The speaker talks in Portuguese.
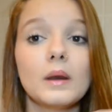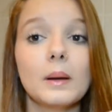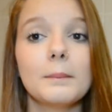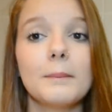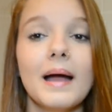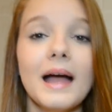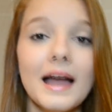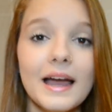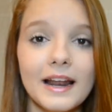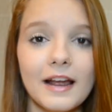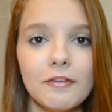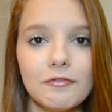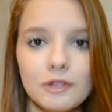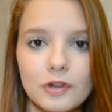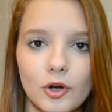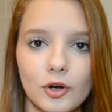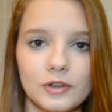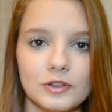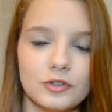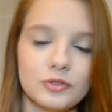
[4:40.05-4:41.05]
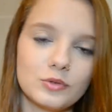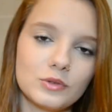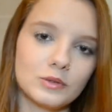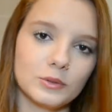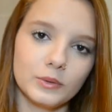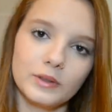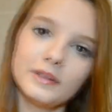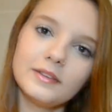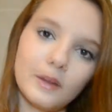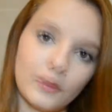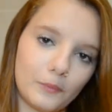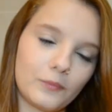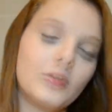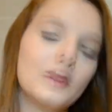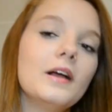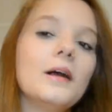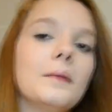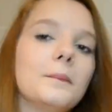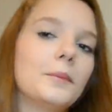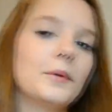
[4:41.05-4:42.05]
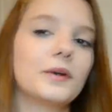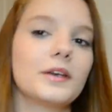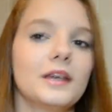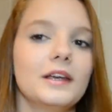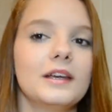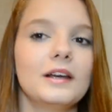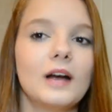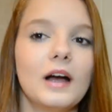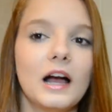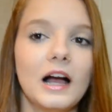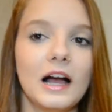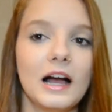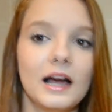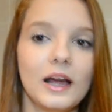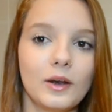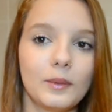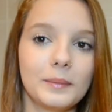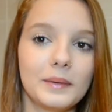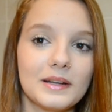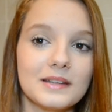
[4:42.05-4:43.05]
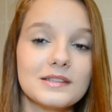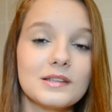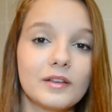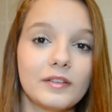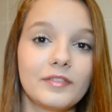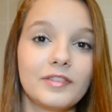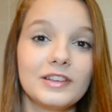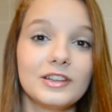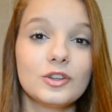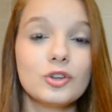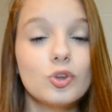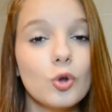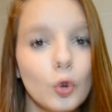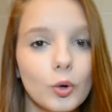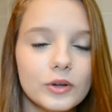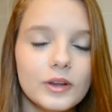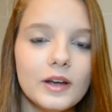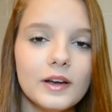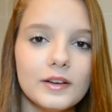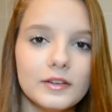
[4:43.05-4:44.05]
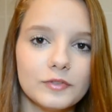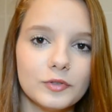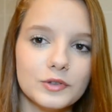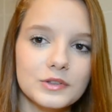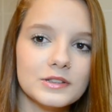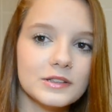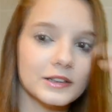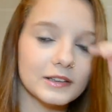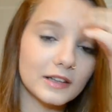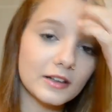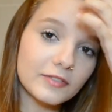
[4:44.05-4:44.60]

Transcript: maravilhosas no seu quintal porque a iluminação vem toda em você.